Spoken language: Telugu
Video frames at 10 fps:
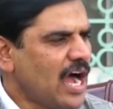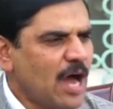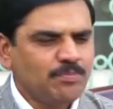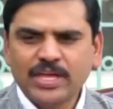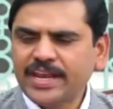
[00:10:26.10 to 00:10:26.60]

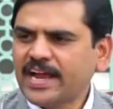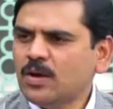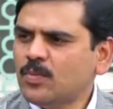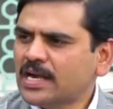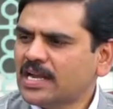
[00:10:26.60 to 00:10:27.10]
ఆఫ్ ది
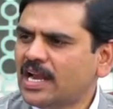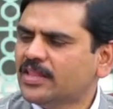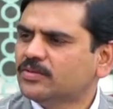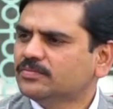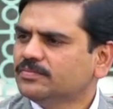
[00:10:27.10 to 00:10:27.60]
రికార్డ్
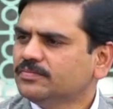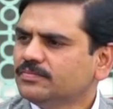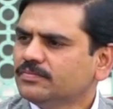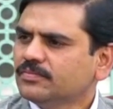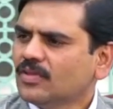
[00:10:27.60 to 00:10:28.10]
మాట్లాడలేదు
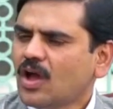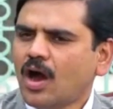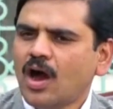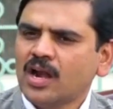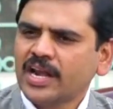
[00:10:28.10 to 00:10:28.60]

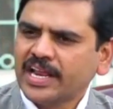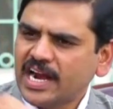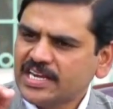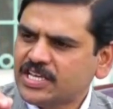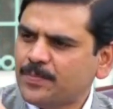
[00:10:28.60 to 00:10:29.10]
ఆన్
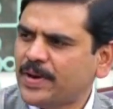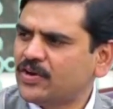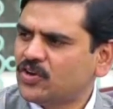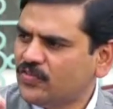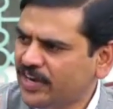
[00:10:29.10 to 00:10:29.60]
రికార్డ్
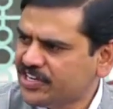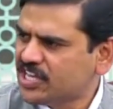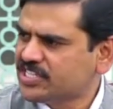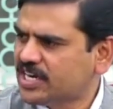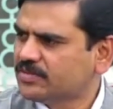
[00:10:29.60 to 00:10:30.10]
చెప్పాడు ట్వీట్
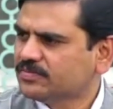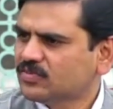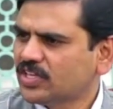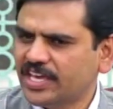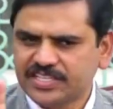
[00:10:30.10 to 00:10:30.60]
చేశాడు
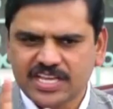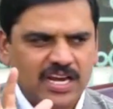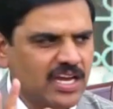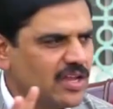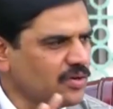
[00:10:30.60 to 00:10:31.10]

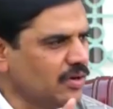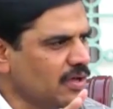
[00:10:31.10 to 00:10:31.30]
కేసీఆర్ గారు